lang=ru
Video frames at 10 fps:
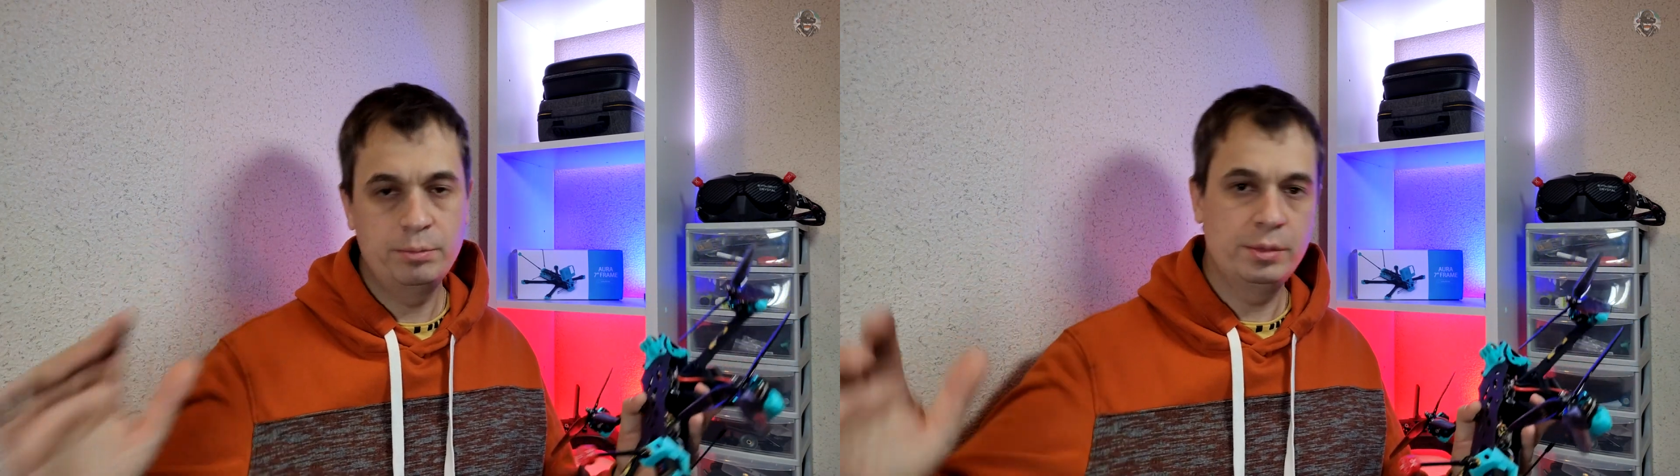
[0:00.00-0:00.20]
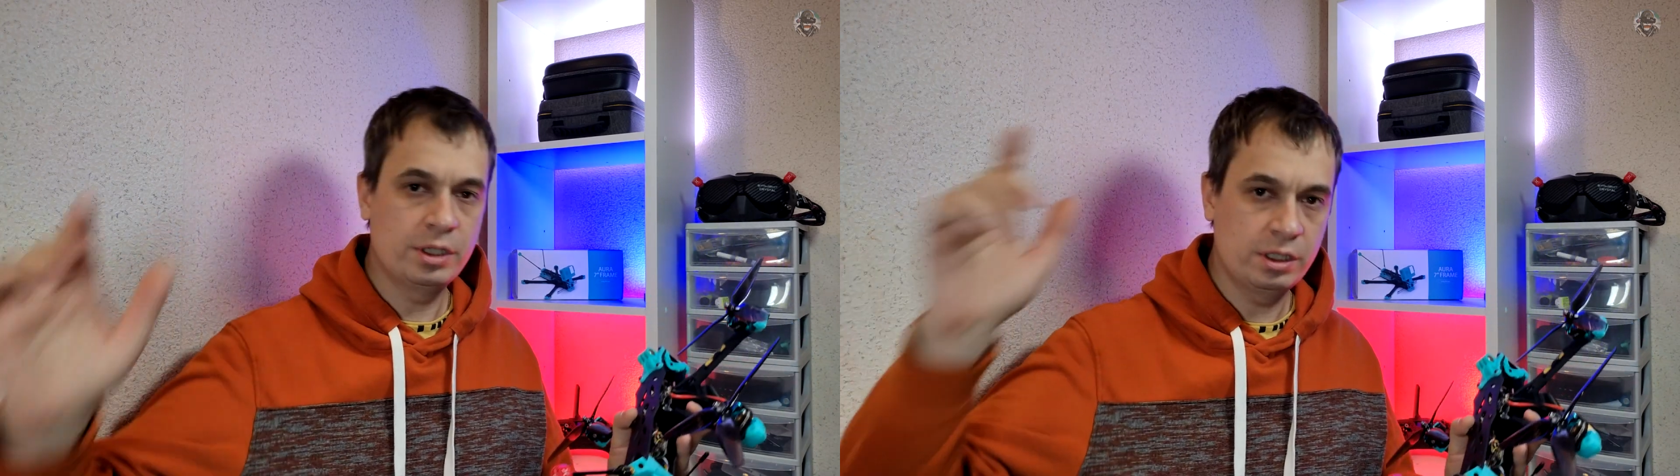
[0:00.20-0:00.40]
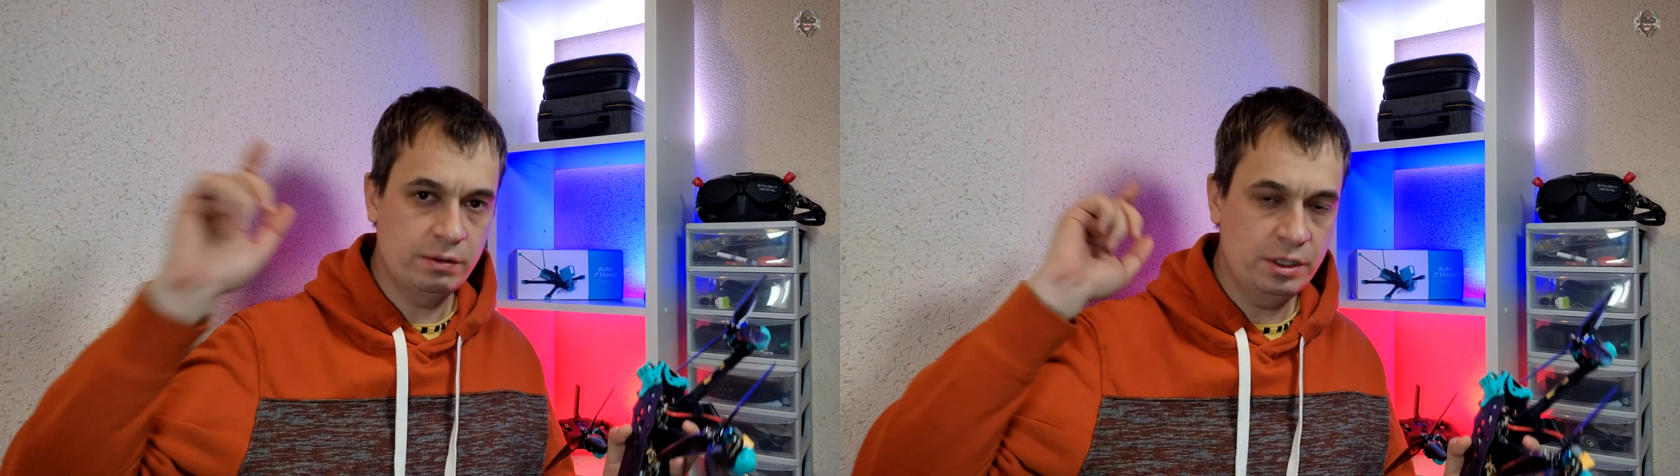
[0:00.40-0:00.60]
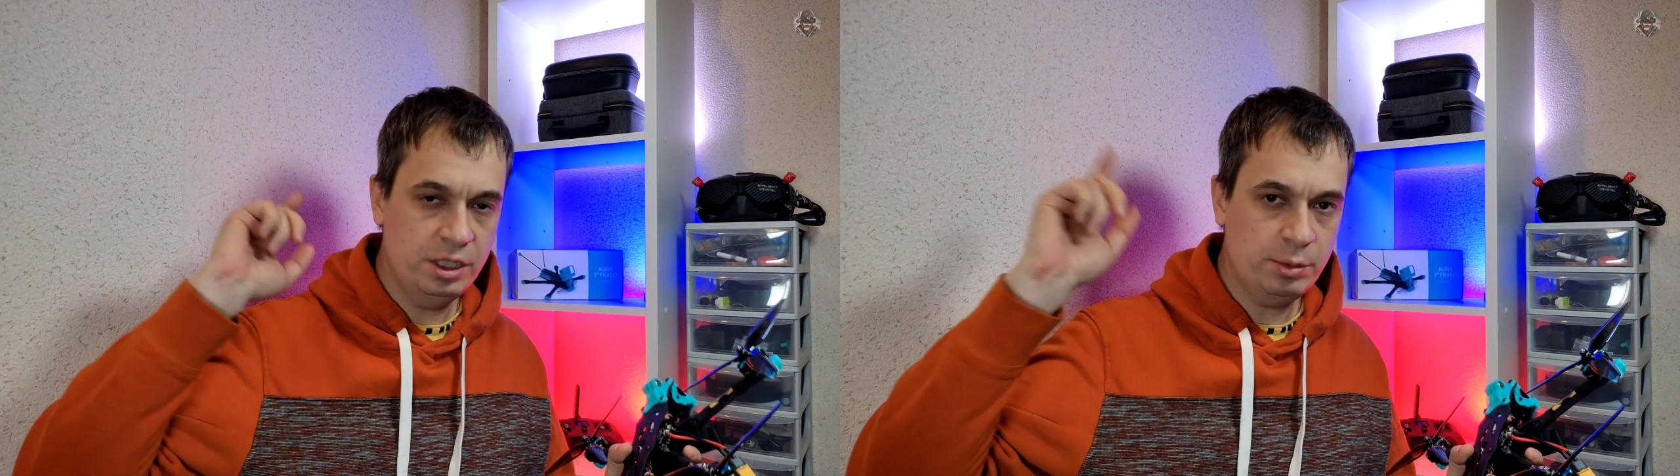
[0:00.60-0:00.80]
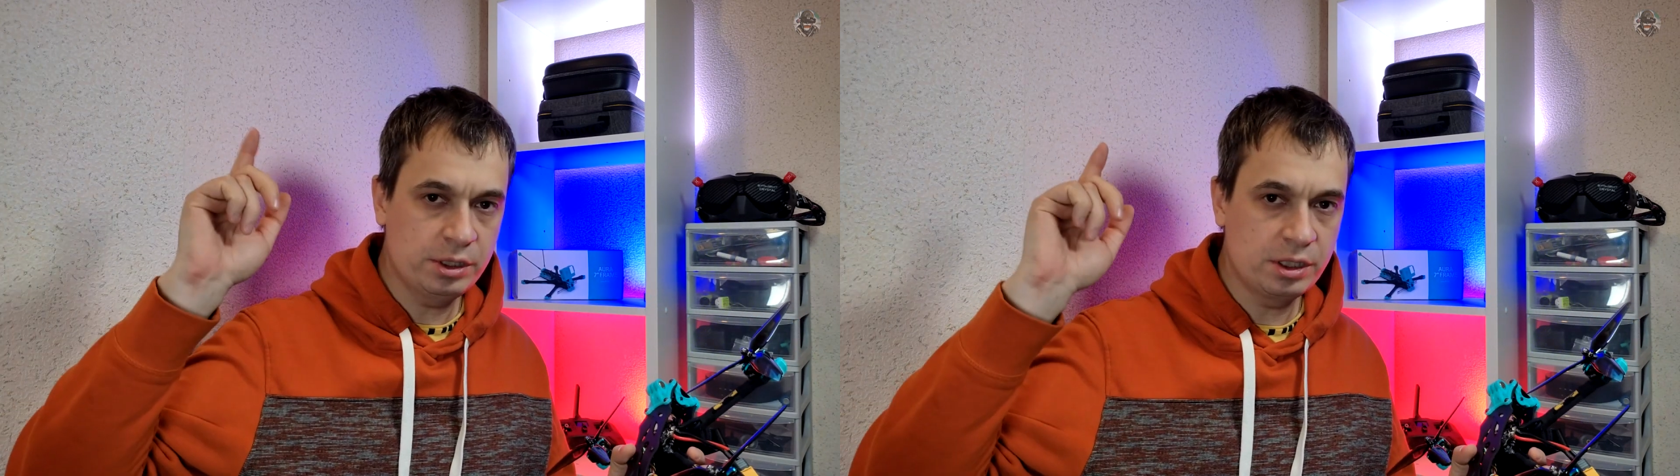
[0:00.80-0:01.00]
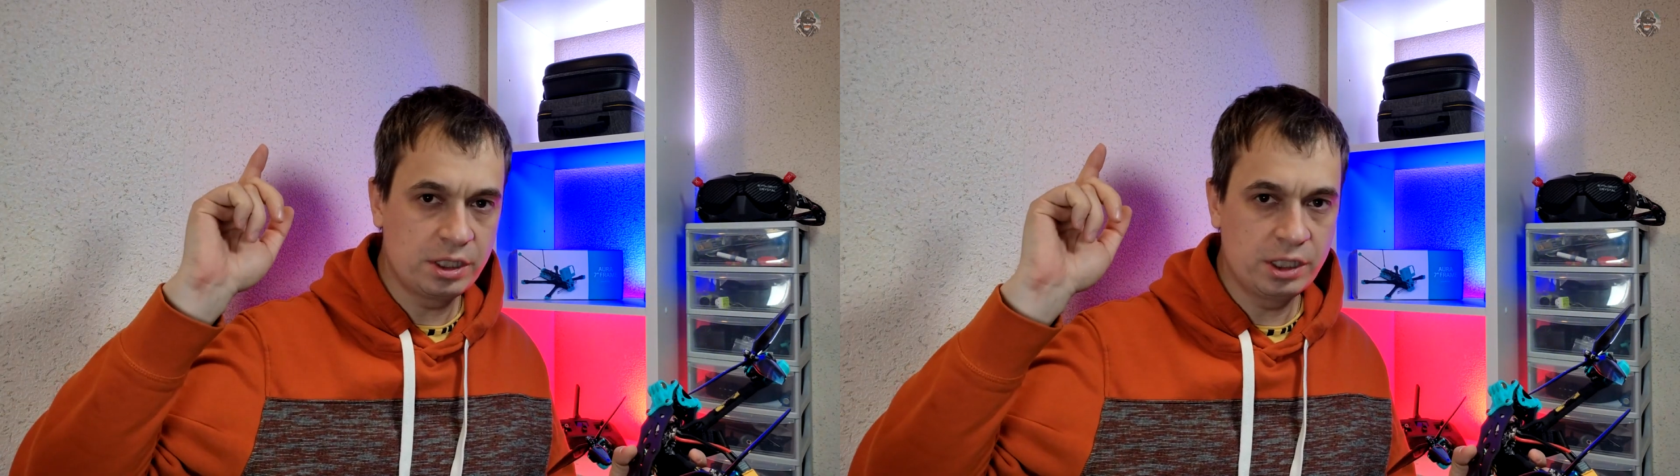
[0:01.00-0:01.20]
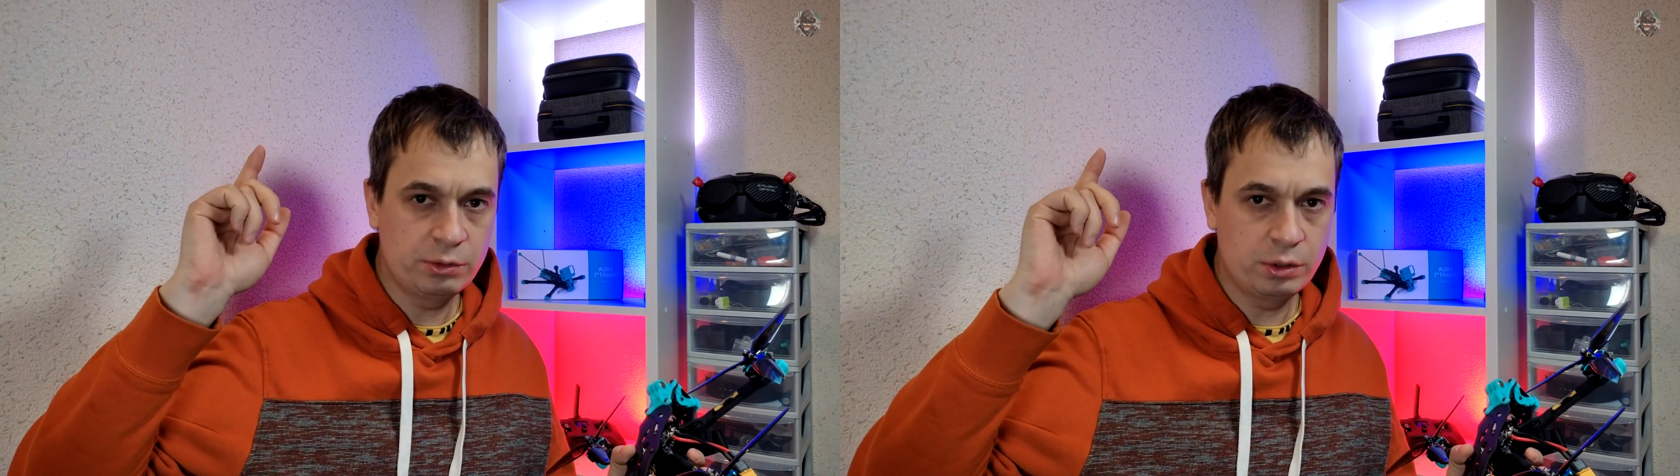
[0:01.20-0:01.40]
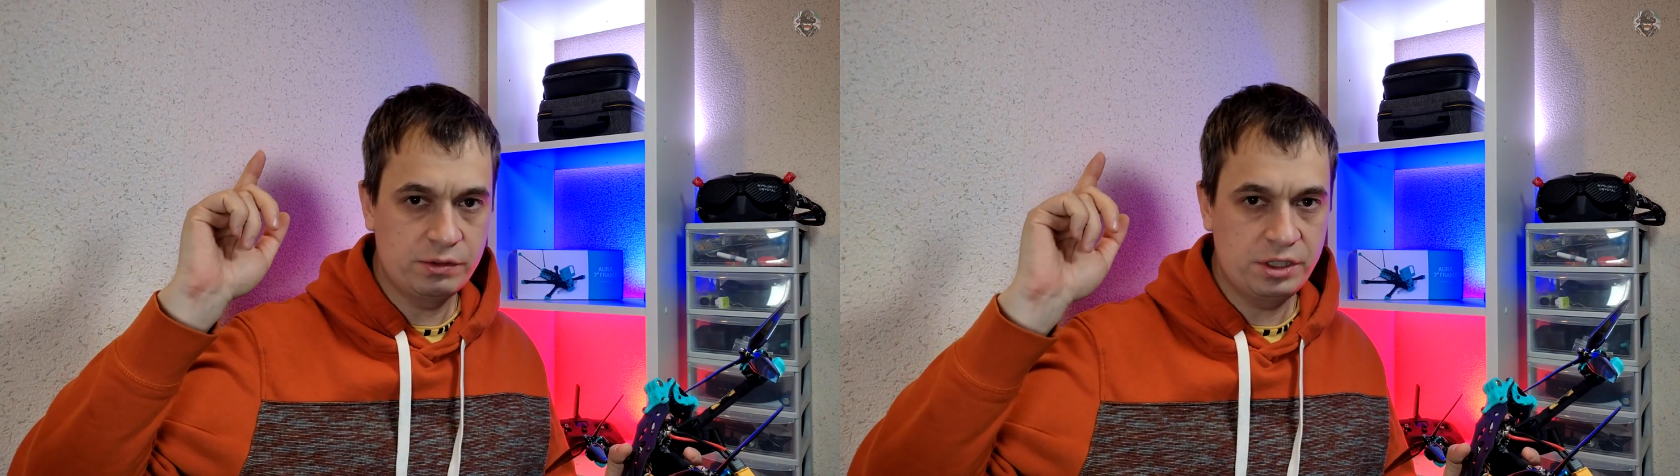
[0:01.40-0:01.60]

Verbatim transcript: мирного неба над головой,